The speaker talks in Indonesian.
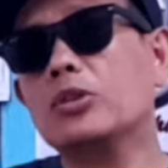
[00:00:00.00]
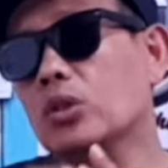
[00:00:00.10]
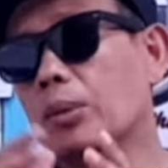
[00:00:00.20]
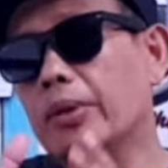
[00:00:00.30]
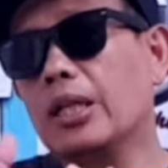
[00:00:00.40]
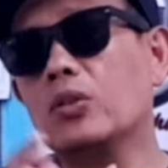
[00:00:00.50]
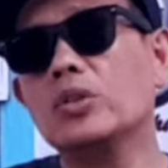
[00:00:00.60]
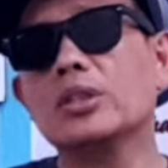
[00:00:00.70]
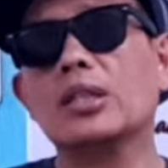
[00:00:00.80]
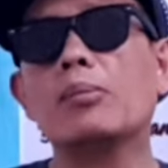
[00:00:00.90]
masuk ke final
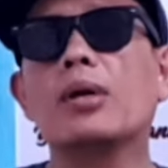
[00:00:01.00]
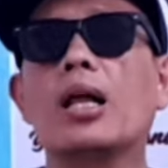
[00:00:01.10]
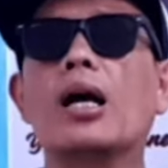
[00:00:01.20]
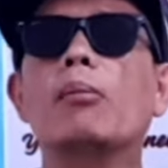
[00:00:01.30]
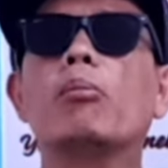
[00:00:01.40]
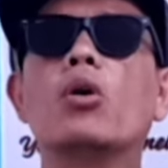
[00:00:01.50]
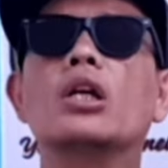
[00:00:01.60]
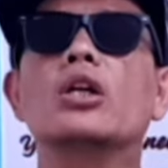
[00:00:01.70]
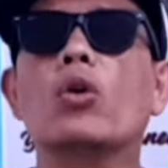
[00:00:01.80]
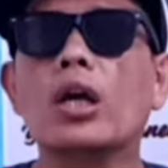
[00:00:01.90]
itu setelah mengalahkan
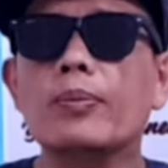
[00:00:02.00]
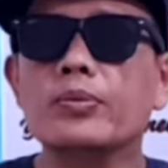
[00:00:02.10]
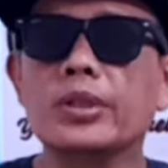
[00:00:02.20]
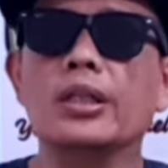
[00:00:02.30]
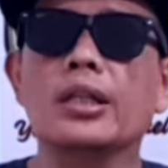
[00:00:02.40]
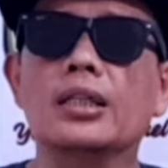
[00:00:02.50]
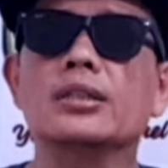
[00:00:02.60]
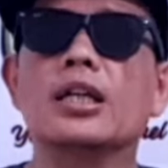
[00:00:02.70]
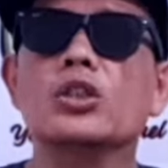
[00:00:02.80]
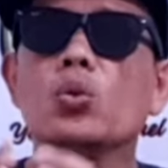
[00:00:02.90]
Borneo FC ya
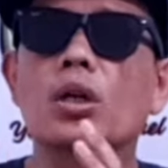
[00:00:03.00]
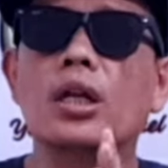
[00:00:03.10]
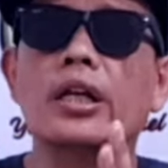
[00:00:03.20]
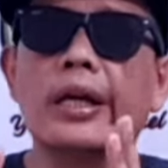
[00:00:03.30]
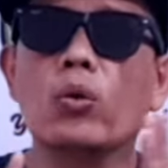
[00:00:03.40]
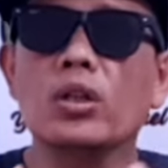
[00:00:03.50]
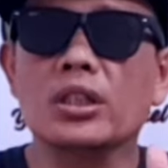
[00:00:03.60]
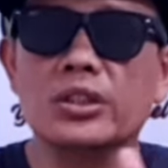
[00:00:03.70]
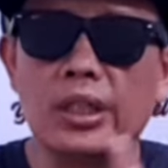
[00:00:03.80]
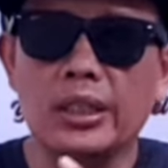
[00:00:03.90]
sang juara
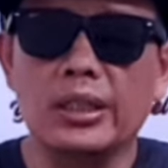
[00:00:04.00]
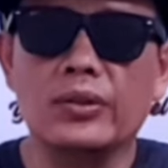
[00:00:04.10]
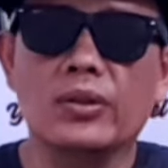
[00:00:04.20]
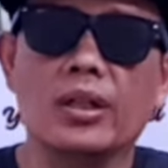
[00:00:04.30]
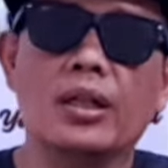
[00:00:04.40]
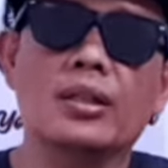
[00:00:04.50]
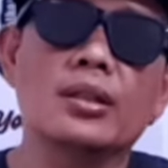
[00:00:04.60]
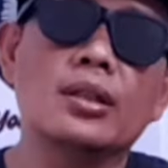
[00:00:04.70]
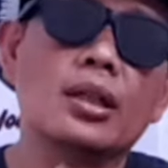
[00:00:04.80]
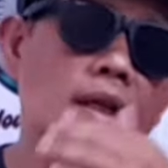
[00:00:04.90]
regular series gitu kan.
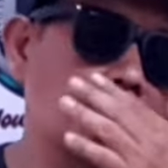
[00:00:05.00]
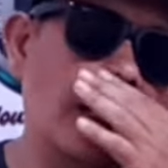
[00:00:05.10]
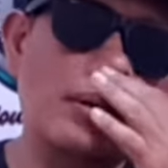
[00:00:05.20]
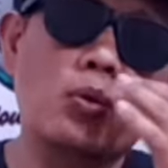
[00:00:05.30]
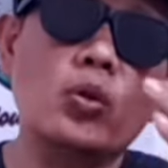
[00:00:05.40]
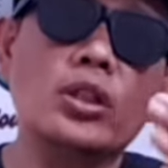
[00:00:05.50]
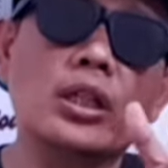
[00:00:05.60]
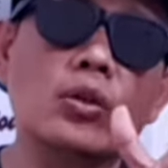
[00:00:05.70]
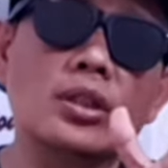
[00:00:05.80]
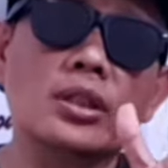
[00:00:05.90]
Dan mungkin di
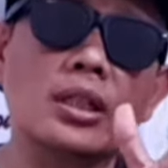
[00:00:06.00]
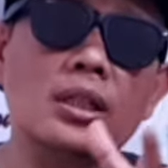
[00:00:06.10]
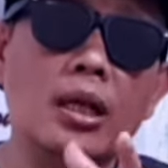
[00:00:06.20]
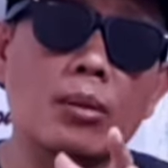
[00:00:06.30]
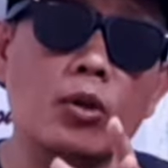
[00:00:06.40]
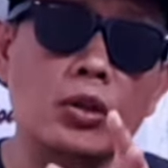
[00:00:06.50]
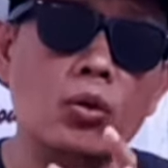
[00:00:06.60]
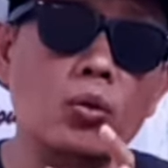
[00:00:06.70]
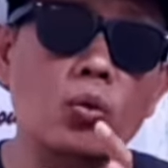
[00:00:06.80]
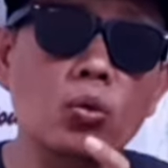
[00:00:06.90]
regular seri yang
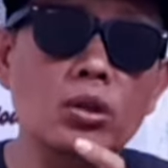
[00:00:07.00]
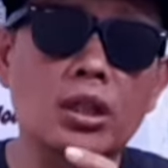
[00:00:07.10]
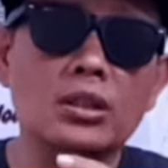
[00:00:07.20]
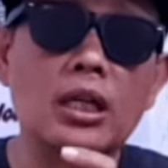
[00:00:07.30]
Borneo unggul ya